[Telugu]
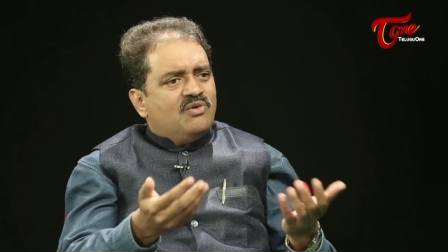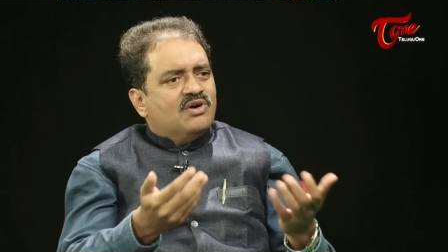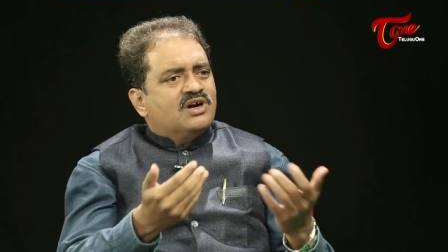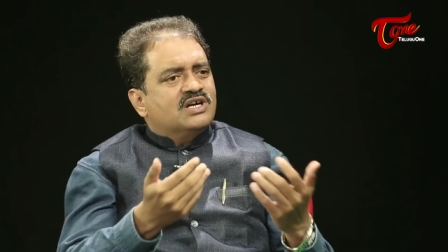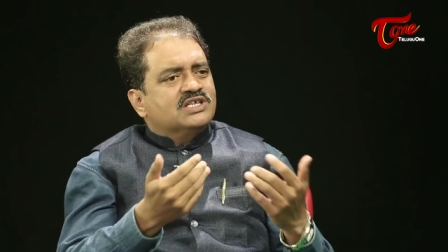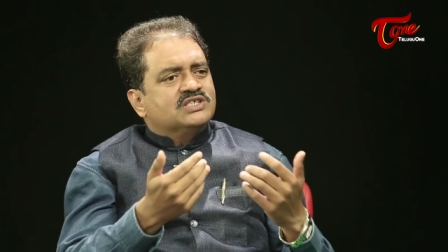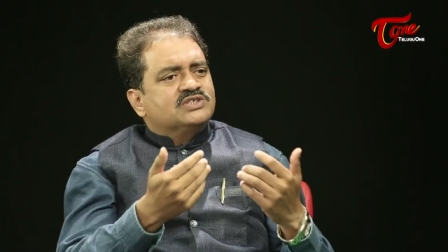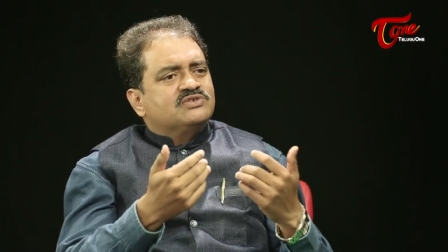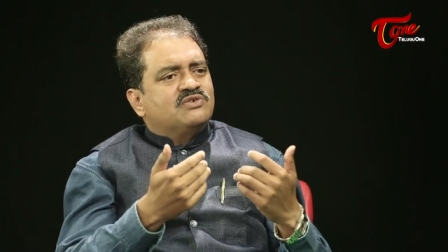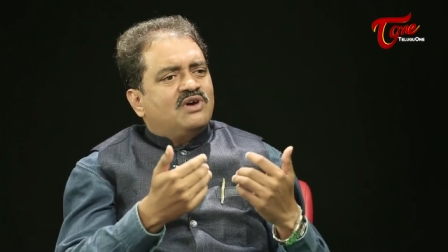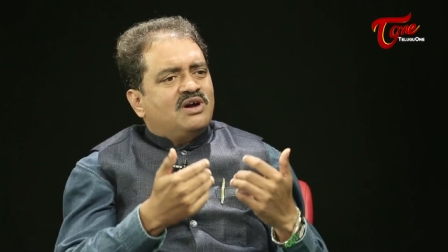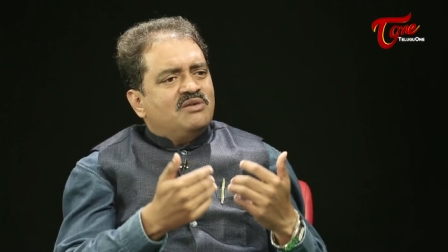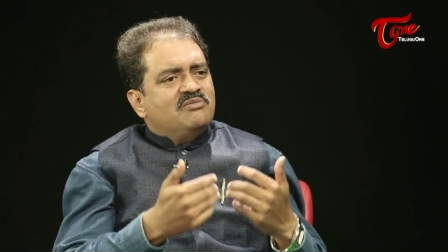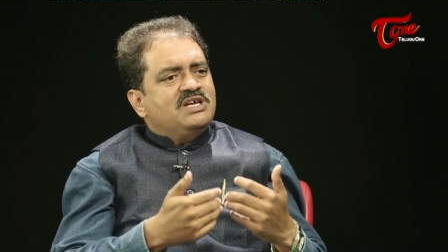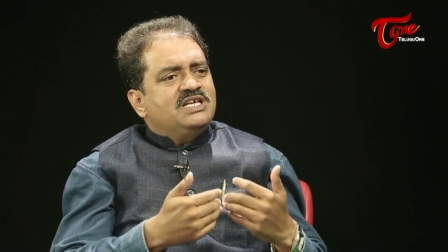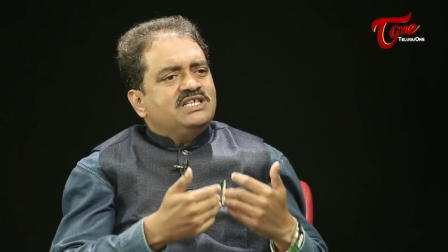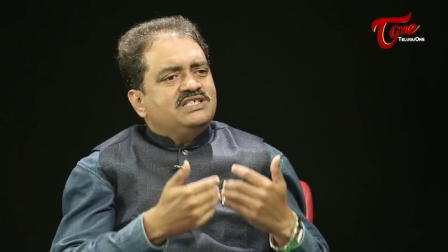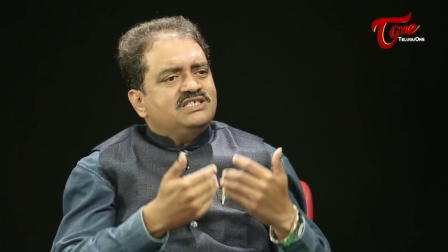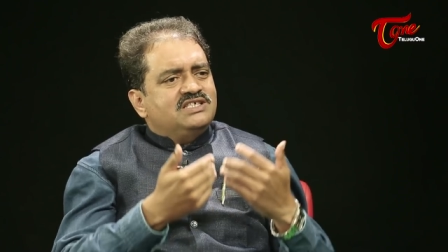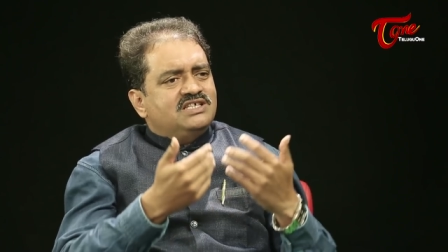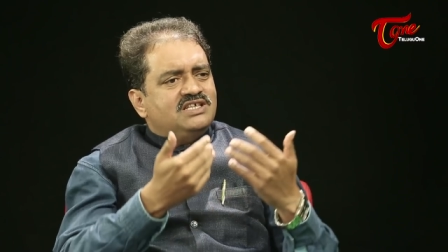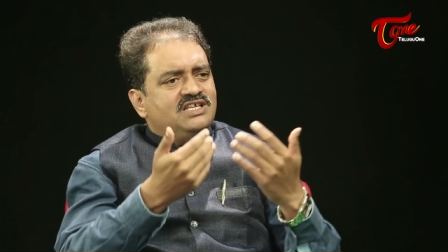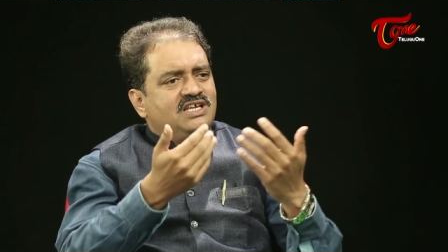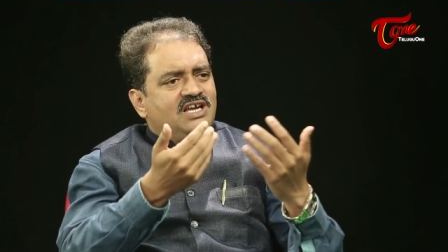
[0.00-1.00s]
ఒక
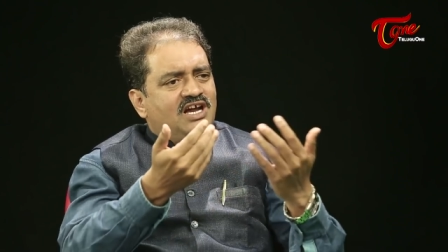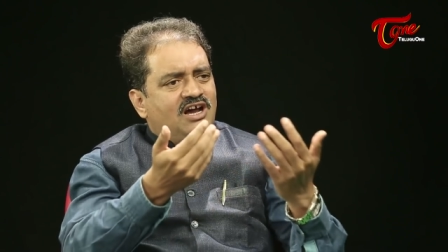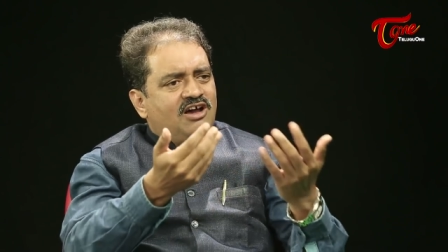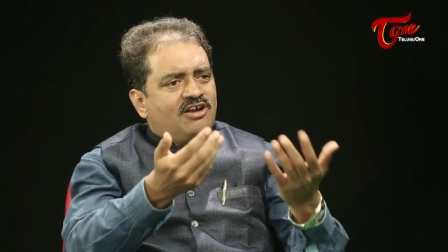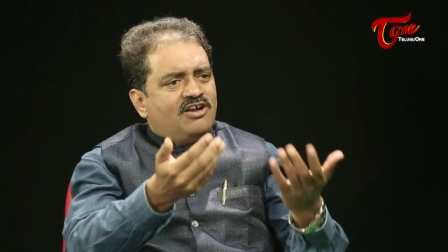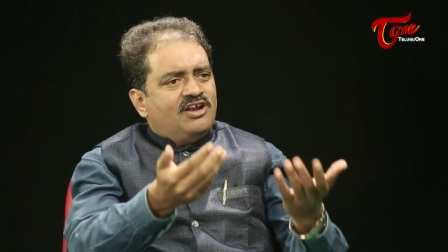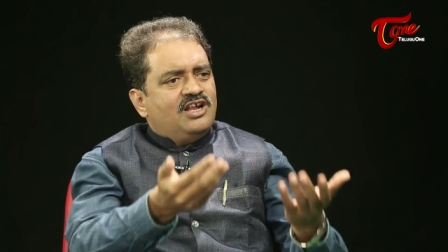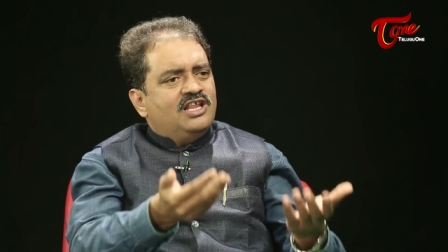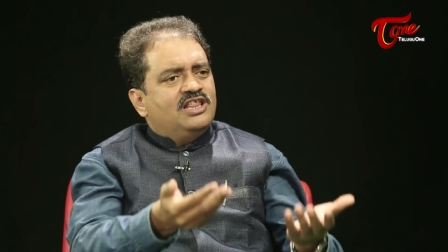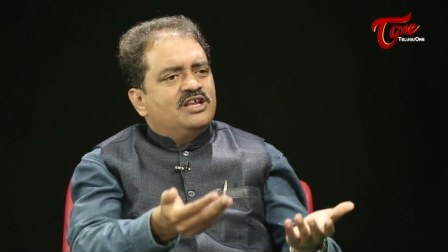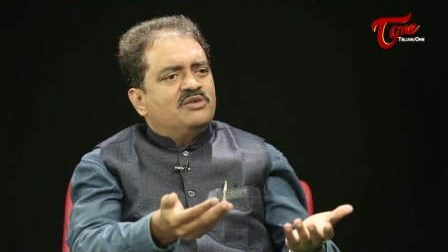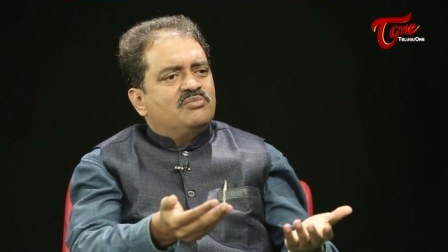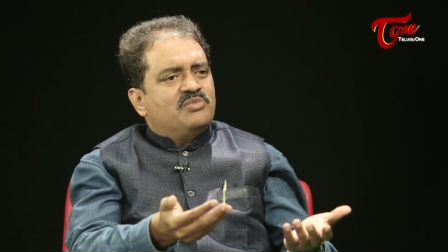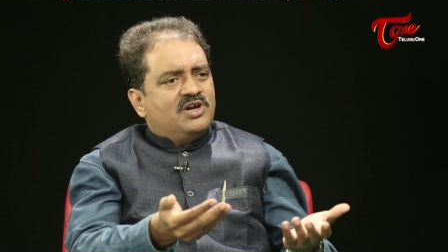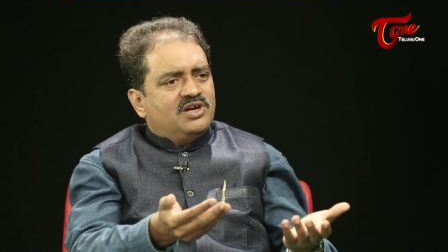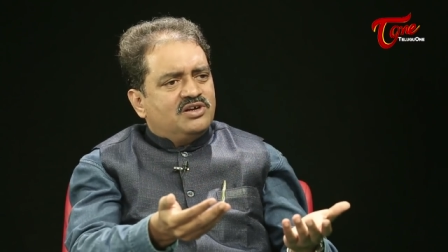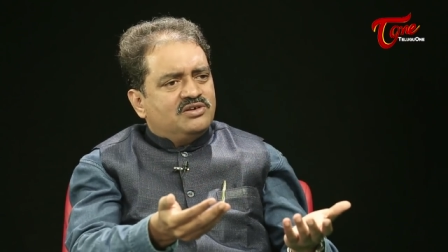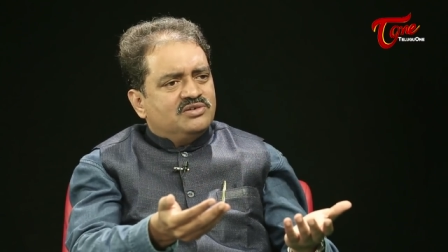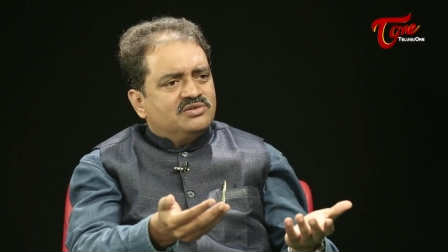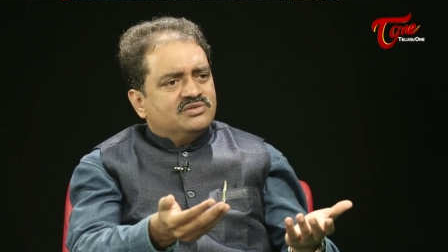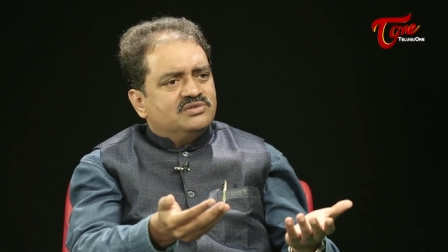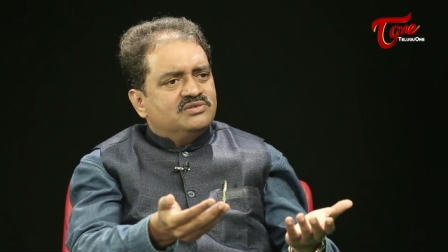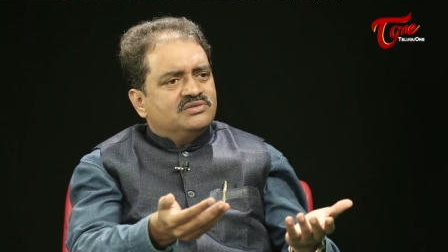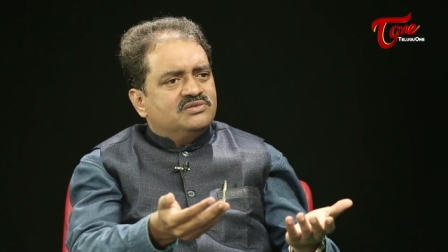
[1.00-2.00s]
స్వామీజీని ఆరు నెలల
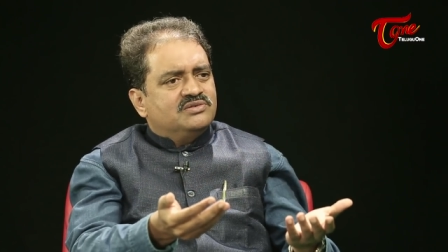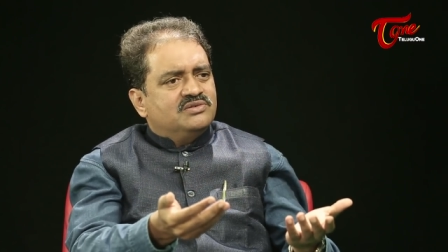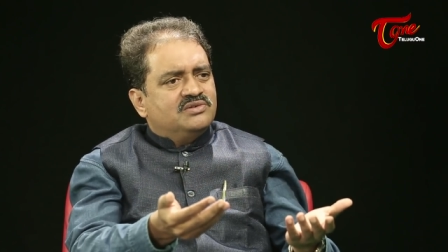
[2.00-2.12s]
పాటు